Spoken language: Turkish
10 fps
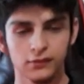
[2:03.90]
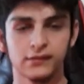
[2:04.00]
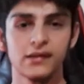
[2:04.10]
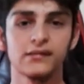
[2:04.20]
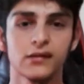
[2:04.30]

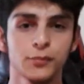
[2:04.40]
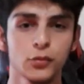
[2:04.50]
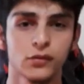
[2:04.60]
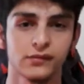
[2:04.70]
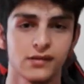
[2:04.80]
ses
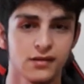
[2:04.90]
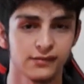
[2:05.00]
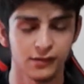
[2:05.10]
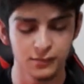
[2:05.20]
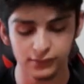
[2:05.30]
yapıyor ister
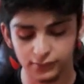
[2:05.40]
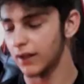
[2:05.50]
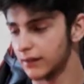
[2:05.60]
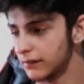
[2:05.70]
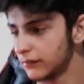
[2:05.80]
istemez.
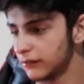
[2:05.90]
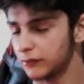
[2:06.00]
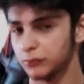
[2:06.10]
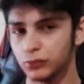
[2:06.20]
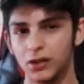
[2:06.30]
Yani
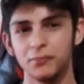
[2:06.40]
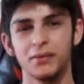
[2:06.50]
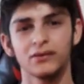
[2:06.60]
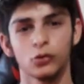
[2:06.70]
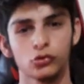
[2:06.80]
Bundan
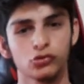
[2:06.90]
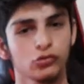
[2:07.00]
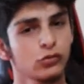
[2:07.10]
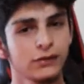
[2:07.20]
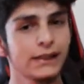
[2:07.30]
pek hoş
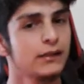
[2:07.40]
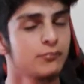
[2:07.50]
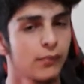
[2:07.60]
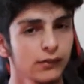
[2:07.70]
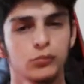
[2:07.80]
değilim
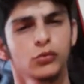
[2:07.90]
ben.